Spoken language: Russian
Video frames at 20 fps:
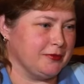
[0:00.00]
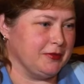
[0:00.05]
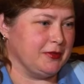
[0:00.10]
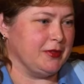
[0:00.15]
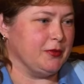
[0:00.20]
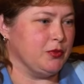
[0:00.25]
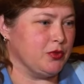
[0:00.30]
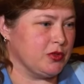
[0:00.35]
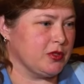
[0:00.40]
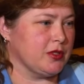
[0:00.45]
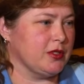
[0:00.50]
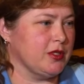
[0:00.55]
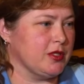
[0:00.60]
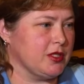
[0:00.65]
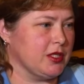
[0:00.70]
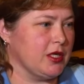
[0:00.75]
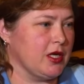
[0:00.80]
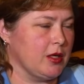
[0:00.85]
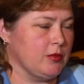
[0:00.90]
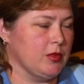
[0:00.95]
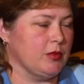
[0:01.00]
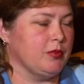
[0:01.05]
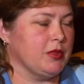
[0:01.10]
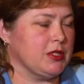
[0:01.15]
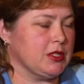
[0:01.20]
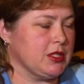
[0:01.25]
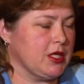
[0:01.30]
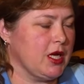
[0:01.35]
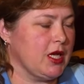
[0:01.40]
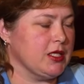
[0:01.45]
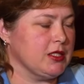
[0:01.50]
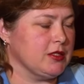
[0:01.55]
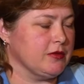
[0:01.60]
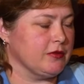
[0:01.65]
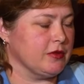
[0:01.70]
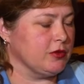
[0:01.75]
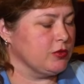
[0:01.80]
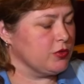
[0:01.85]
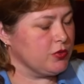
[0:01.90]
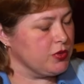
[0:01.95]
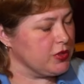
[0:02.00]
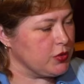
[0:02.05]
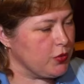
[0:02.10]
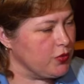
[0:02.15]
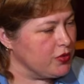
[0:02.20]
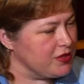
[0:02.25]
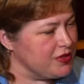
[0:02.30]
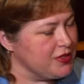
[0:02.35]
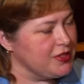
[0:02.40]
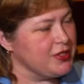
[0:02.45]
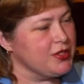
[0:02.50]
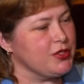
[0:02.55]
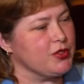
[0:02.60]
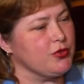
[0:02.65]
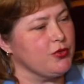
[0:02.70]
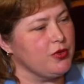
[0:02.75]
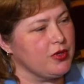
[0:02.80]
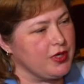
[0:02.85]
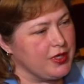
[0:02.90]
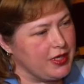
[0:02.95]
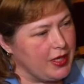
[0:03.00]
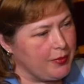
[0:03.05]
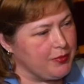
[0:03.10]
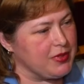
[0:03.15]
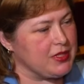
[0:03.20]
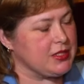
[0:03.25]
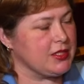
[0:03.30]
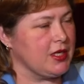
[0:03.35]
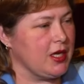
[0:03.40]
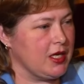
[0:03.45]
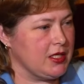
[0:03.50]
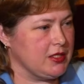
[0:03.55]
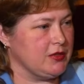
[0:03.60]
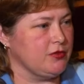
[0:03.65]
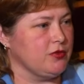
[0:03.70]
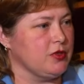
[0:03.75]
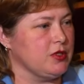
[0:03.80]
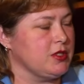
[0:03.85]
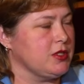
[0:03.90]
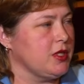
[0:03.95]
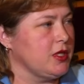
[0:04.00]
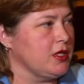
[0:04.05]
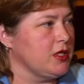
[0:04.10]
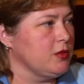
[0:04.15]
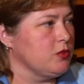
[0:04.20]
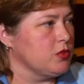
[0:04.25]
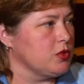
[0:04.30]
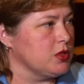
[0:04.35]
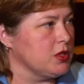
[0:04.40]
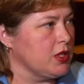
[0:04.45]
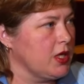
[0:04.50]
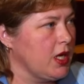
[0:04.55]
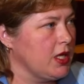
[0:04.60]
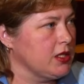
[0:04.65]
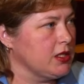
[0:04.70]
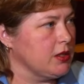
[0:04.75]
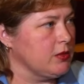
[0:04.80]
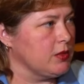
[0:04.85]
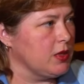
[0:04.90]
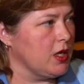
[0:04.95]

немножко должна как бы подсказывать. То есть от дирижера я подсказываю остальным музыкантам,